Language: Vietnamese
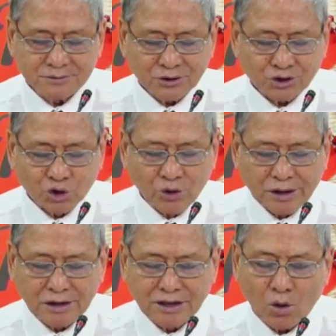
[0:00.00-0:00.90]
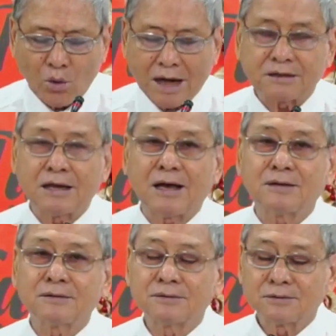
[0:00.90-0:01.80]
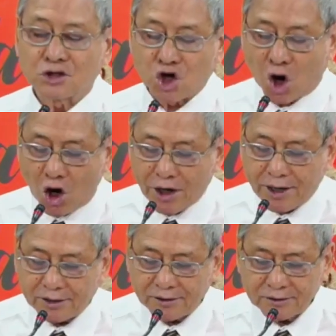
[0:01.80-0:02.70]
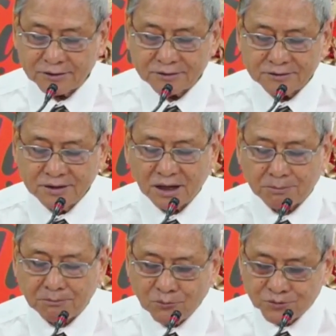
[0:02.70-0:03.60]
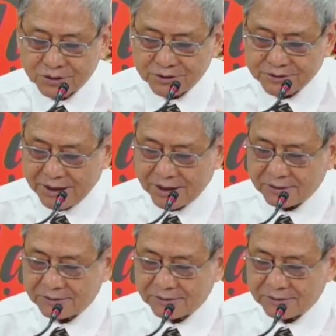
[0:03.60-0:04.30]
đôi khi là những hoạn nạn, khó khăn như là bóng sự chết